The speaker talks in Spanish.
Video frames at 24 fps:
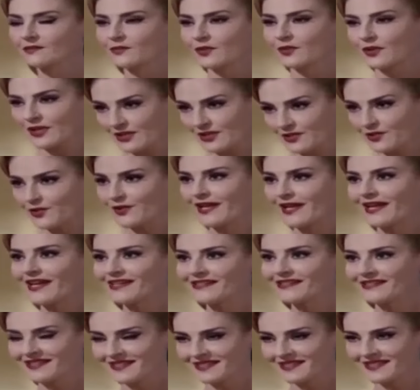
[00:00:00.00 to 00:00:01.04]
Por eso le he
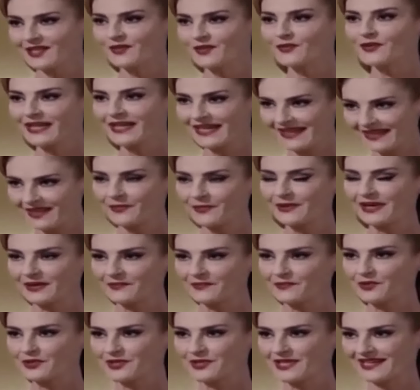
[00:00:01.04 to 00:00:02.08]
insistido en que debe
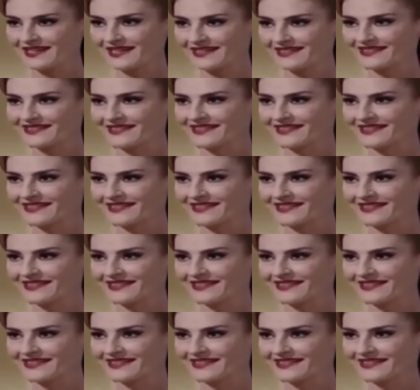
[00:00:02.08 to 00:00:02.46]
reposar.